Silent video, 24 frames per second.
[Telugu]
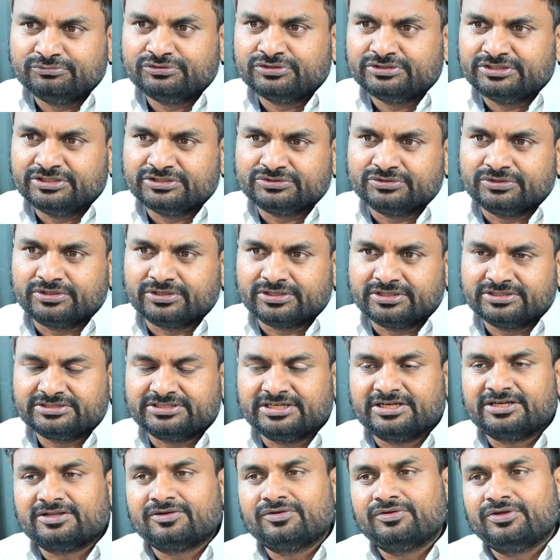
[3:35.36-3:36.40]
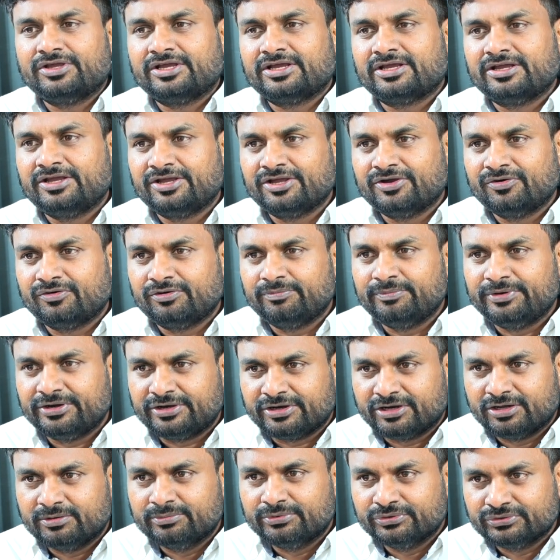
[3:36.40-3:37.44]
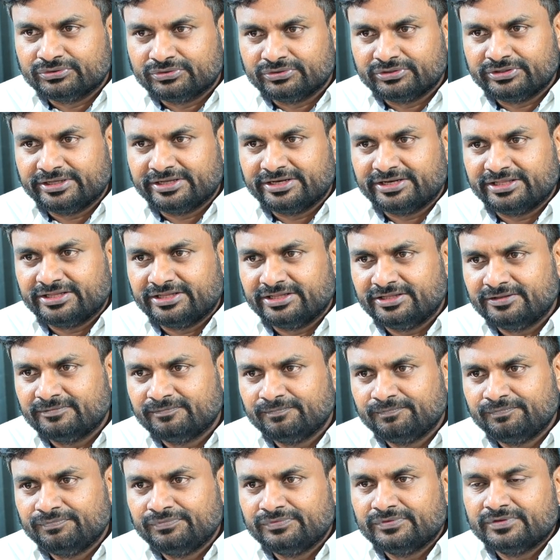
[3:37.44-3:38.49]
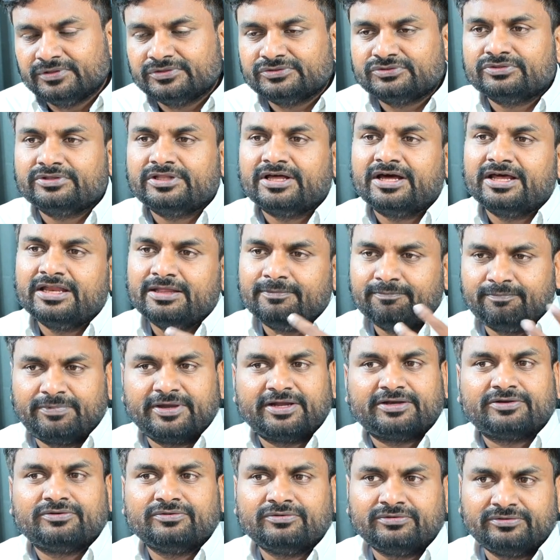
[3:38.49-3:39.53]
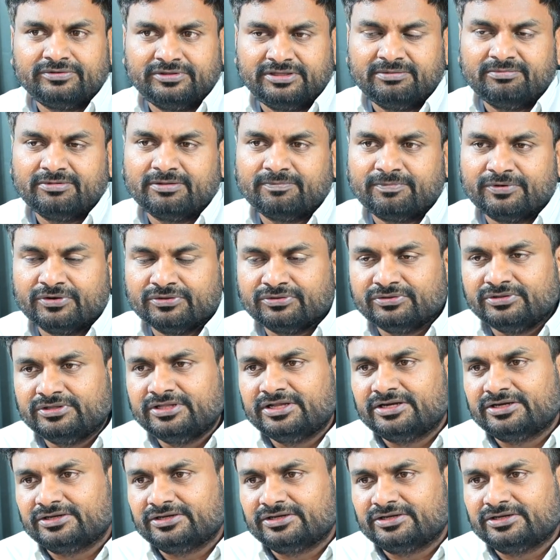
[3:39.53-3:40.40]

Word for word: అబ్జర్వ్ చేస్తుంటారు కదా సెంట్రల్లో ఏ ఏ గవర్నమెంట్ రాబోతుంది అనేది సో దాని ఇంపాక్ట్ దీని మీద పడుతుంది